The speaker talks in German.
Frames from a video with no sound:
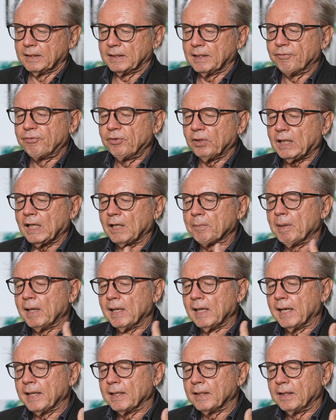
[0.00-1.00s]
der wirklich
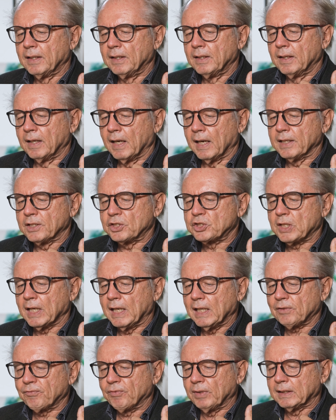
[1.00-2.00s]
mal ein, ein
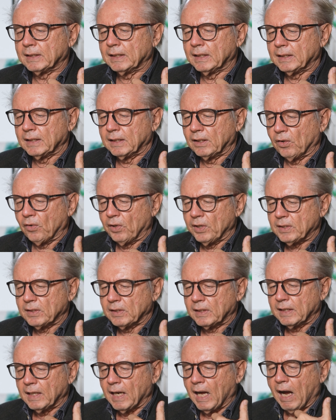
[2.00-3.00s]
Staat war, der den
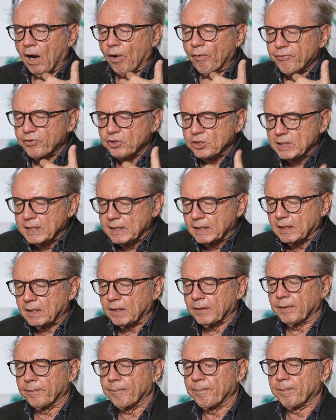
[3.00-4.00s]
Leuten den
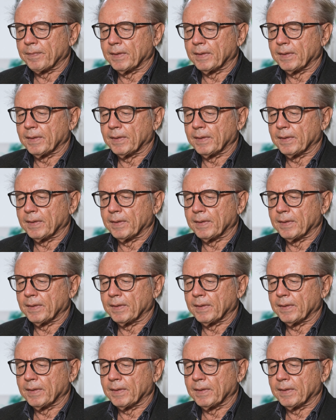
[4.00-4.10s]
Aufstieg